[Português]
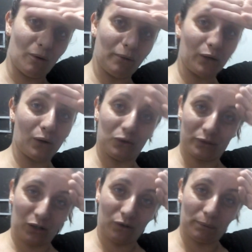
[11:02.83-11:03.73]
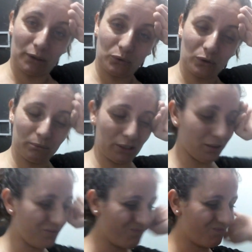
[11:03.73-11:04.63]
banho com a Luna agora pra dormir.
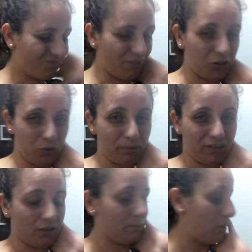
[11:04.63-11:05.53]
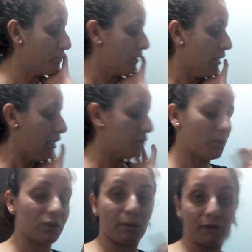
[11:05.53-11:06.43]
Mas tô passando mal. Vou
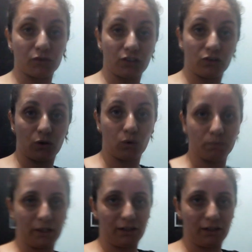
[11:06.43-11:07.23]
mostrar pra vocês o que eu comprei na